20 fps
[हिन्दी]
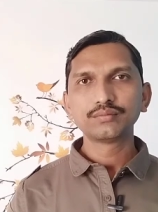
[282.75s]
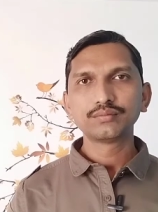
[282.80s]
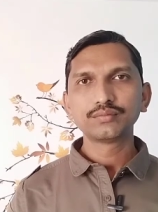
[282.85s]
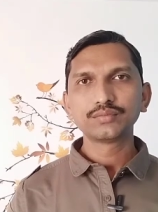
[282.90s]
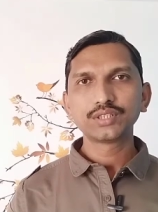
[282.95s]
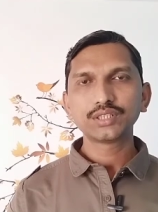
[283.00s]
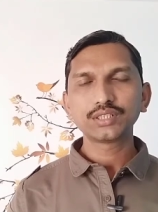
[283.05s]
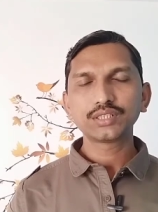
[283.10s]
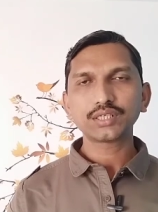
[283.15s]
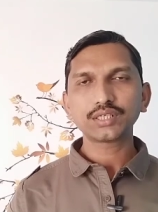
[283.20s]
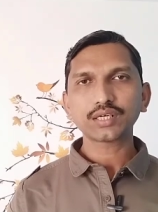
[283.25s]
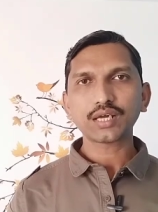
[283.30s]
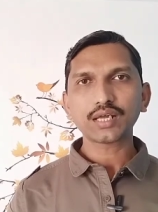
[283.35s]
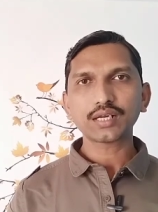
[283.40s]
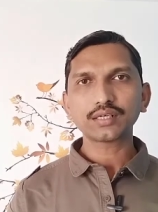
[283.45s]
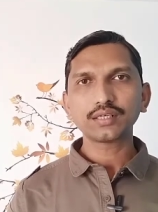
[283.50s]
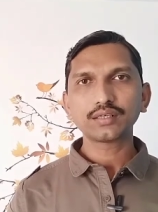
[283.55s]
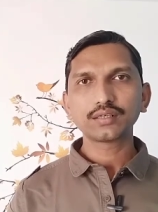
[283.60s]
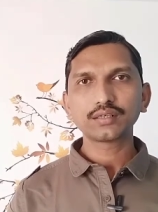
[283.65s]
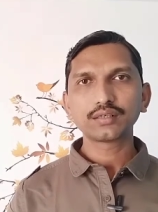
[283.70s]
चित्रकार
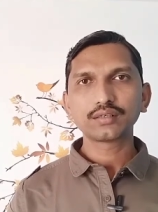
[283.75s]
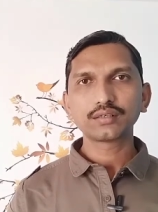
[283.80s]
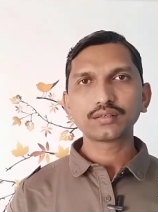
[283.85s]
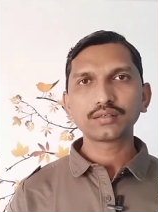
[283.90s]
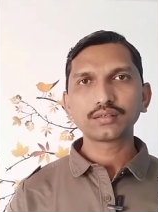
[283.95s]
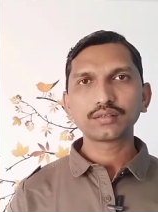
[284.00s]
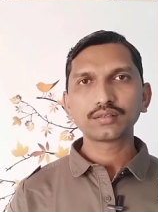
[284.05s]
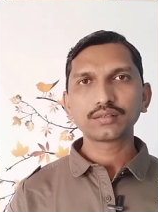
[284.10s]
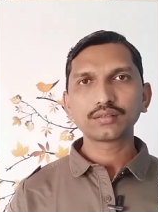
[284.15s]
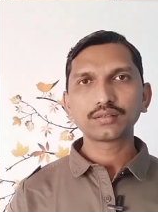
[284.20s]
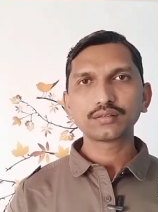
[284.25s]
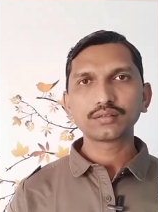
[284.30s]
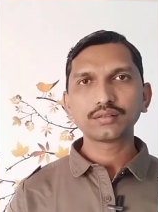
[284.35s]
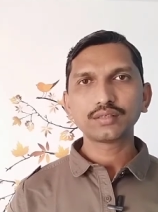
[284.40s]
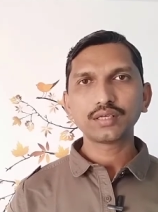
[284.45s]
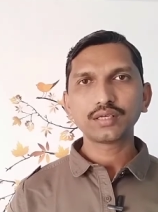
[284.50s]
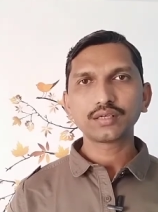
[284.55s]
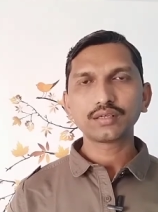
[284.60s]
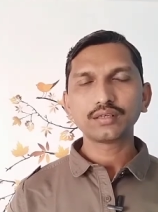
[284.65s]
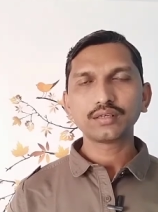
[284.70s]
ने
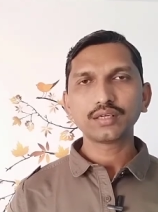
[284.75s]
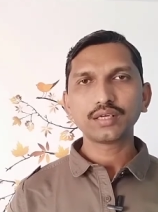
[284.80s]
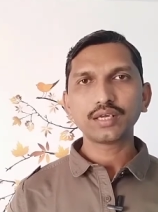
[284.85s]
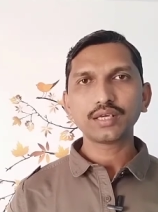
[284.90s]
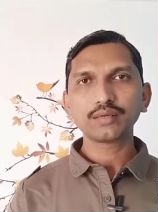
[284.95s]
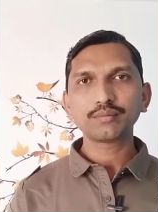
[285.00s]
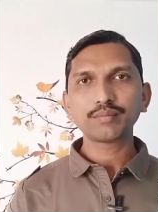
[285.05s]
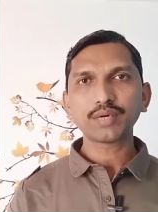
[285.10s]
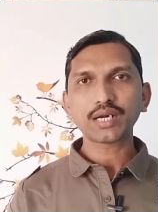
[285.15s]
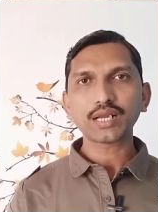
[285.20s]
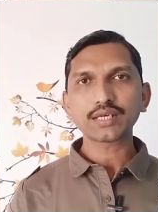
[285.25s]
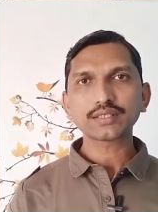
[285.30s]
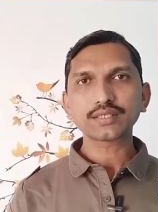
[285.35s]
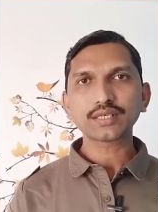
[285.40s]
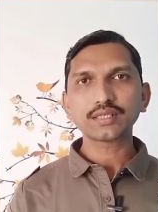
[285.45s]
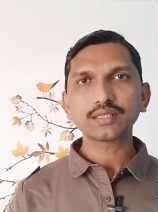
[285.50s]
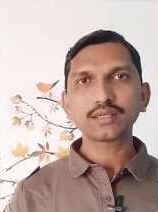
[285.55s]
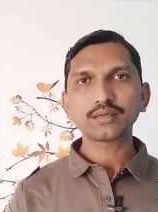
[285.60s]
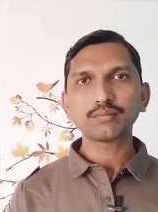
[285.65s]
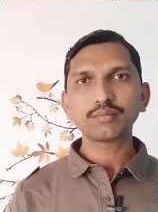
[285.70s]
एक बड़ा सा
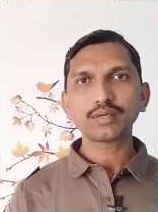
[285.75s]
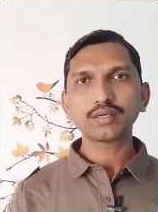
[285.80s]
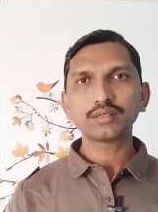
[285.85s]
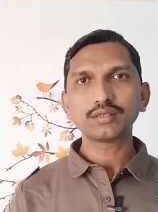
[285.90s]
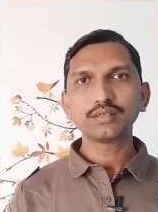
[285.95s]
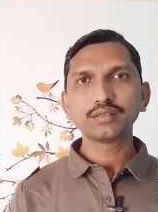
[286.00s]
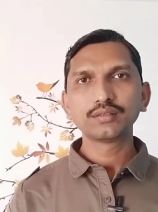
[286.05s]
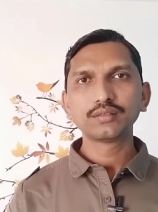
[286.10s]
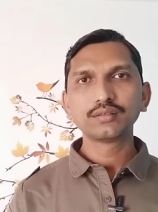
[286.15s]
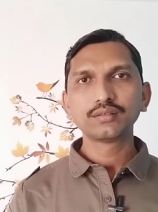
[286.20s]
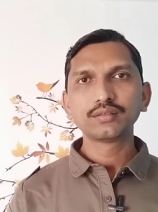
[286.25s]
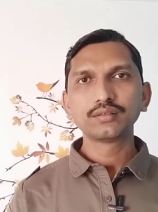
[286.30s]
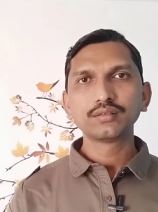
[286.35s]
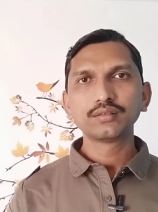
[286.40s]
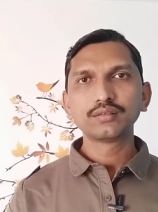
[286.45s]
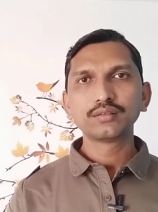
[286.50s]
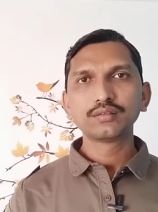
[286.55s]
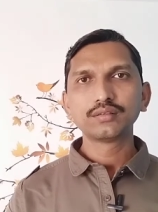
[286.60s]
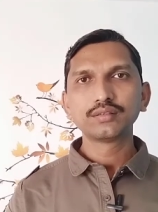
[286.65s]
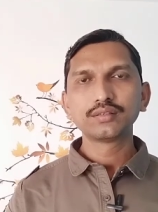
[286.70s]
दर्पण
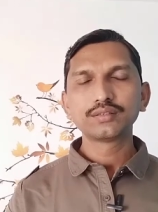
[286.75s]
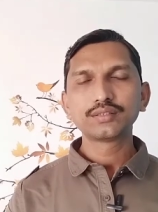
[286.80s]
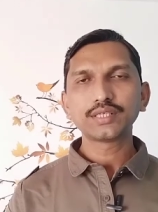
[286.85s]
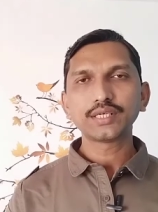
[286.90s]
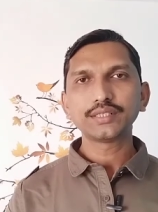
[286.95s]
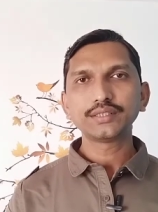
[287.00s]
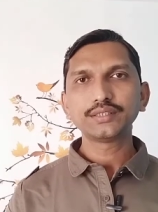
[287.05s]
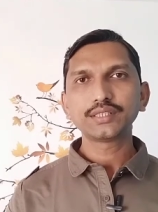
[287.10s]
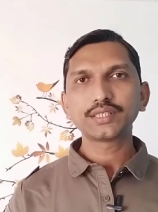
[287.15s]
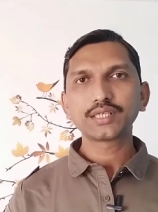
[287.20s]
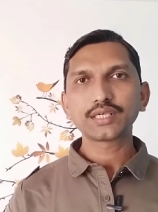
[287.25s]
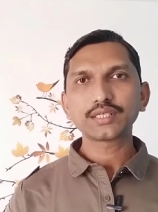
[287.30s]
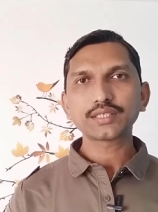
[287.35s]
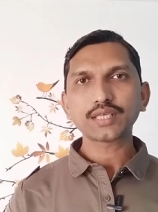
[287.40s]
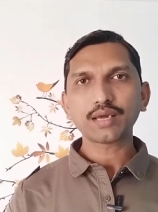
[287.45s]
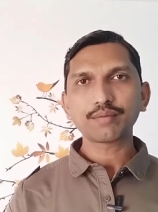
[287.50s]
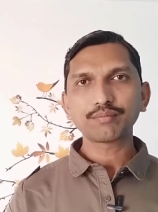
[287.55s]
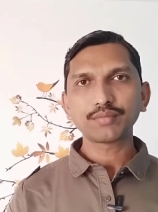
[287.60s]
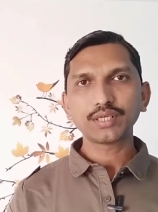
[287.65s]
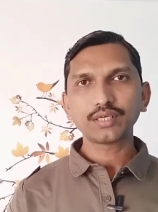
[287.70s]
सेठ जी के
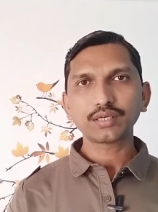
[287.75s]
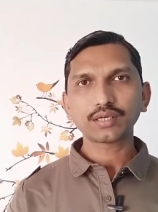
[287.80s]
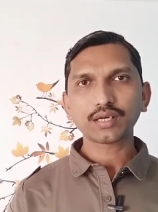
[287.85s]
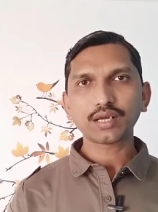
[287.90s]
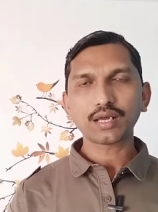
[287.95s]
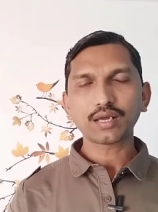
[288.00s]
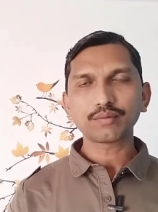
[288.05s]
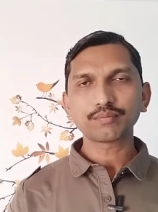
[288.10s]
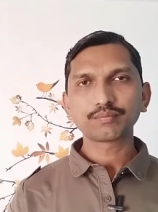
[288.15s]
सामने रखा